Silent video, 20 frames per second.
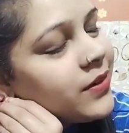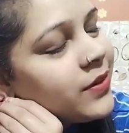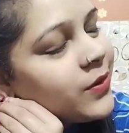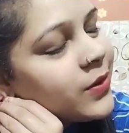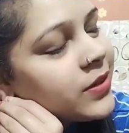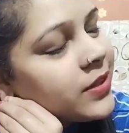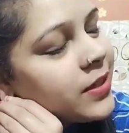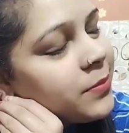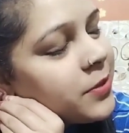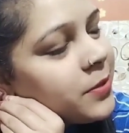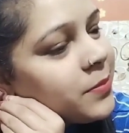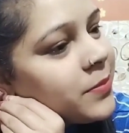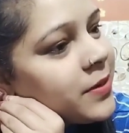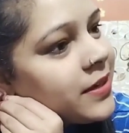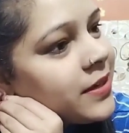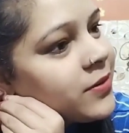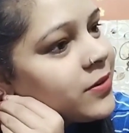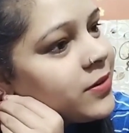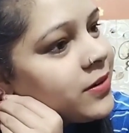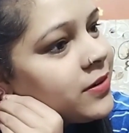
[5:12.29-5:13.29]
और तभी मैं
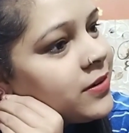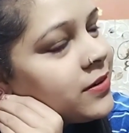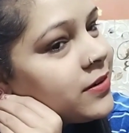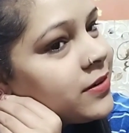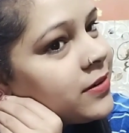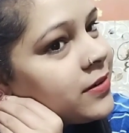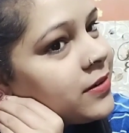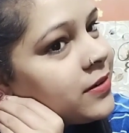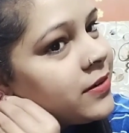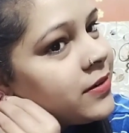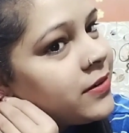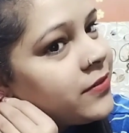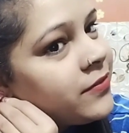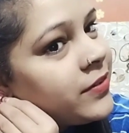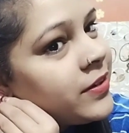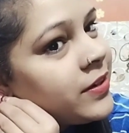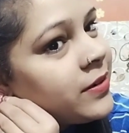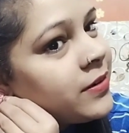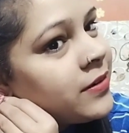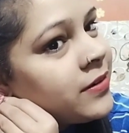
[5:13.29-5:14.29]
इनको
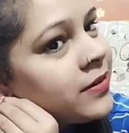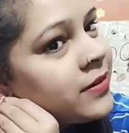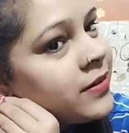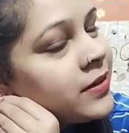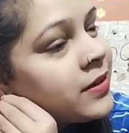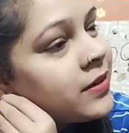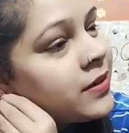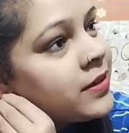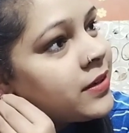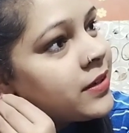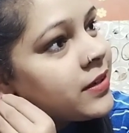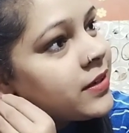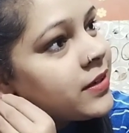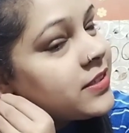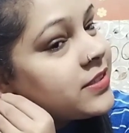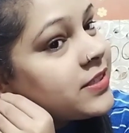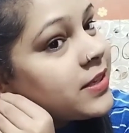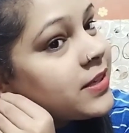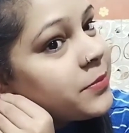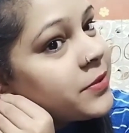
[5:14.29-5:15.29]
फिर
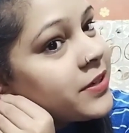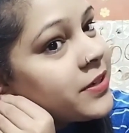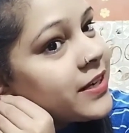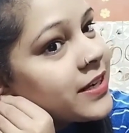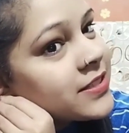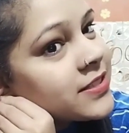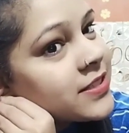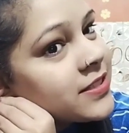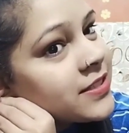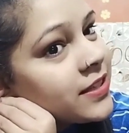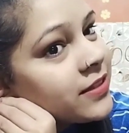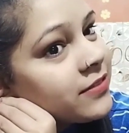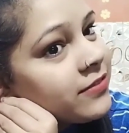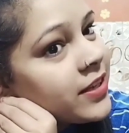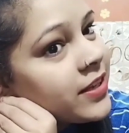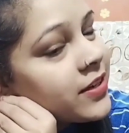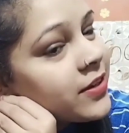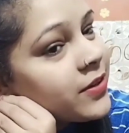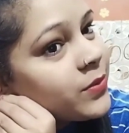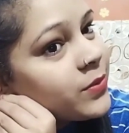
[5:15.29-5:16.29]
किसी अपने ड्रेस के साथ
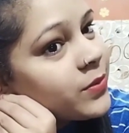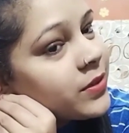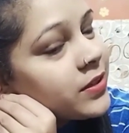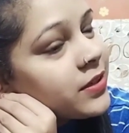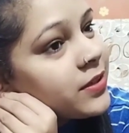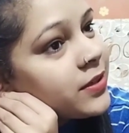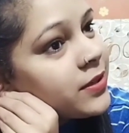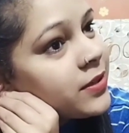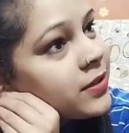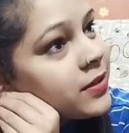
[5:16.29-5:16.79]
वेयर करूँगी